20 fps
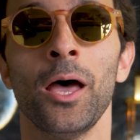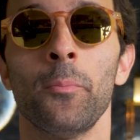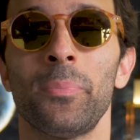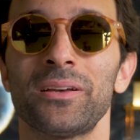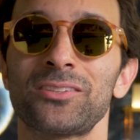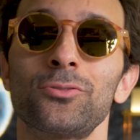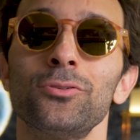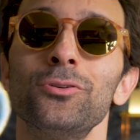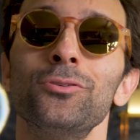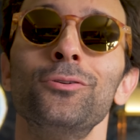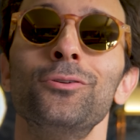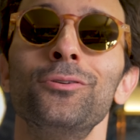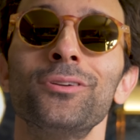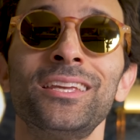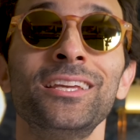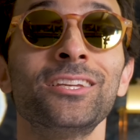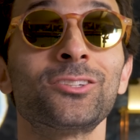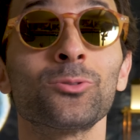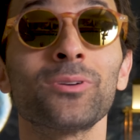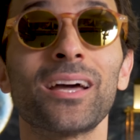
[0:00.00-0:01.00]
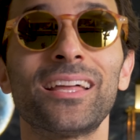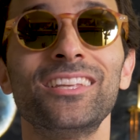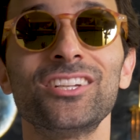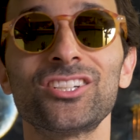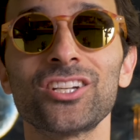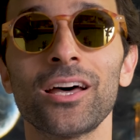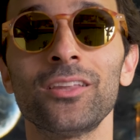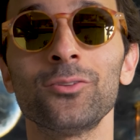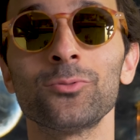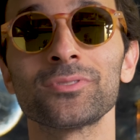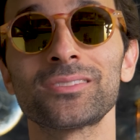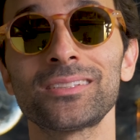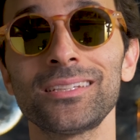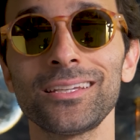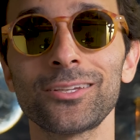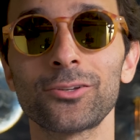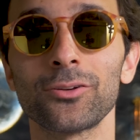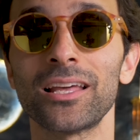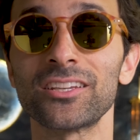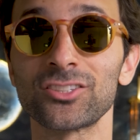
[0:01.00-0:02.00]
Parce que King Song a déjà
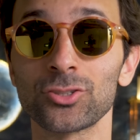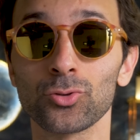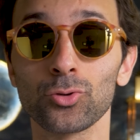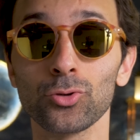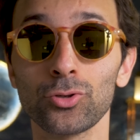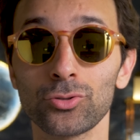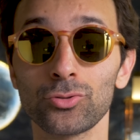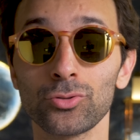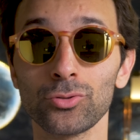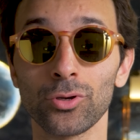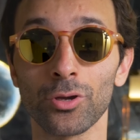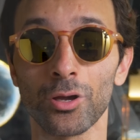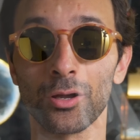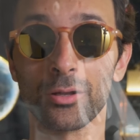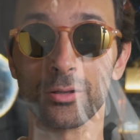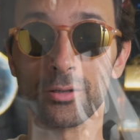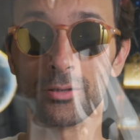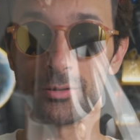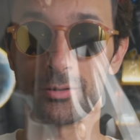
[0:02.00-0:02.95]
annoncé que la structure